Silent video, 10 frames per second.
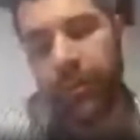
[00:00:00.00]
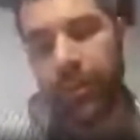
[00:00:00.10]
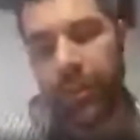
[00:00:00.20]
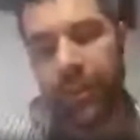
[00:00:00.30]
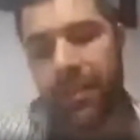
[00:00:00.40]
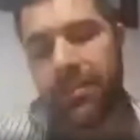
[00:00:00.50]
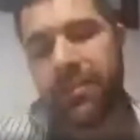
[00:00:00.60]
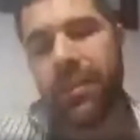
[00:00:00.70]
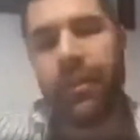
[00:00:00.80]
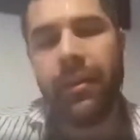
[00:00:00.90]
me dejó la
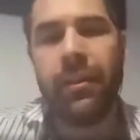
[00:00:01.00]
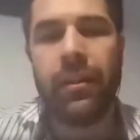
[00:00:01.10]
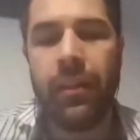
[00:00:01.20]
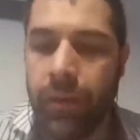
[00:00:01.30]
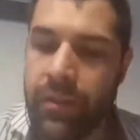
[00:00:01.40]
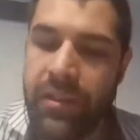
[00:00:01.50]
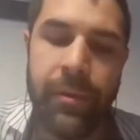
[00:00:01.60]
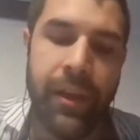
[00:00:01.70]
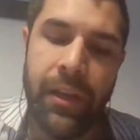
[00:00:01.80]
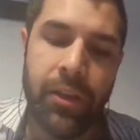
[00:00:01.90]
importancia de
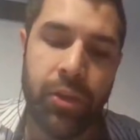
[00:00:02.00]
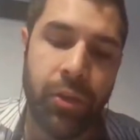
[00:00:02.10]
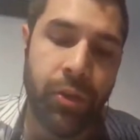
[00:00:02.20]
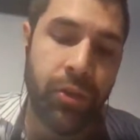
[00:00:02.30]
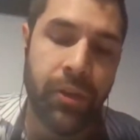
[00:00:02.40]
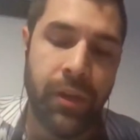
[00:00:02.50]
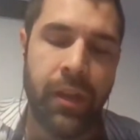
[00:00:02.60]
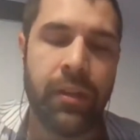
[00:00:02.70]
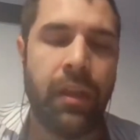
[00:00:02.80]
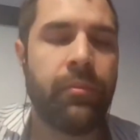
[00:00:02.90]
conocer bien el
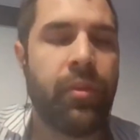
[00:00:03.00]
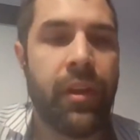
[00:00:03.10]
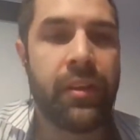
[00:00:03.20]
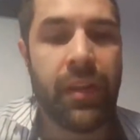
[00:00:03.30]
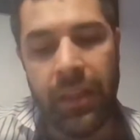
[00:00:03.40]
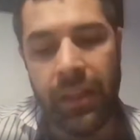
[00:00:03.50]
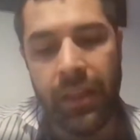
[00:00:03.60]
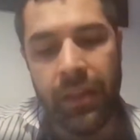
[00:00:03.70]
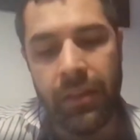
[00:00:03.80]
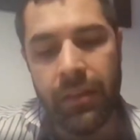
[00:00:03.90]
entorno antes de adoptar una
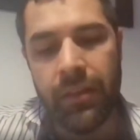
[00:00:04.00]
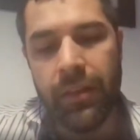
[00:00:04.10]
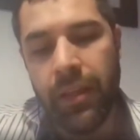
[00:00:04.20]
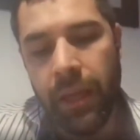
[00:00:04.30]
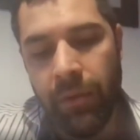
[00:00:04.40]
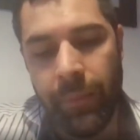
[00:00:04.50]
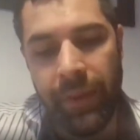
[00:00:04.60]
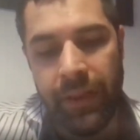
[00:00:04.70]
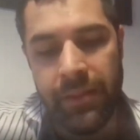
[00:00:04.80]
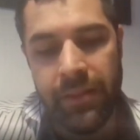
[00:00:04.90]
estrategia y
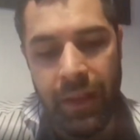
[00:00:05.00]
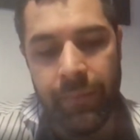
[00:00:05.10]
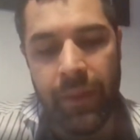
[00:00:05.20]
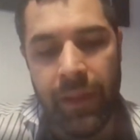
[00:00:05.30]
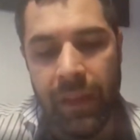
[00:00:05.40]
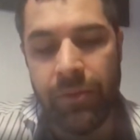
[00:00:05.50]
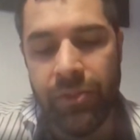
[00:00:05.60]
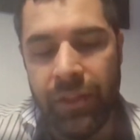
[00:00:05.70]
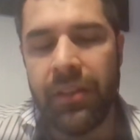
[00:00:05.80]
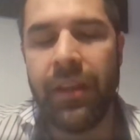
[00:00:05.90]
como experiencia
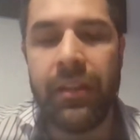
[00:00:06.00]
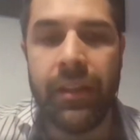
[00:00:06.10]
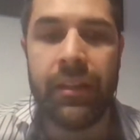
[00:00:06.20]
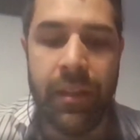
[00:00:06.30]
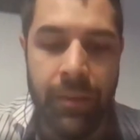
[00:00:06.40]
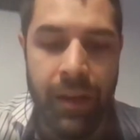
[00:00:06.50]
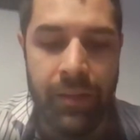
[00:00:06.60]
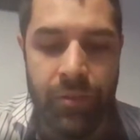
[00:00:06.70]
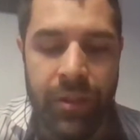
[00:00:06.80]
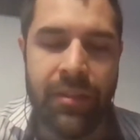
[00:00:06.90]
la visión integral
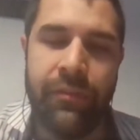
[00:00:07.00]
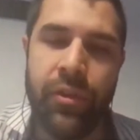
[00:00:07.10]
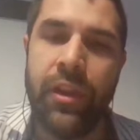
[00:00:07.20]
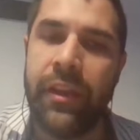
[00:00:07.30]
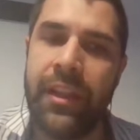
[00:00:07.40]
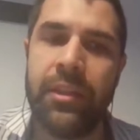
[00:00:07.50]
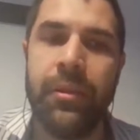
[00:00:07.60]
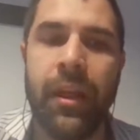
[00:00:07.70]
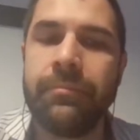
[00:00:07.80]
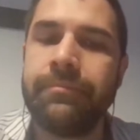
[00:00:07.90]
directiva y un desafío de la
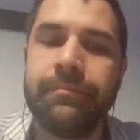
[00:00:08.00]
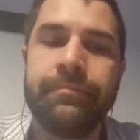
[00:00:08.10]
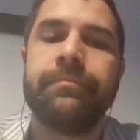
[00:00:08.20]
creatividad.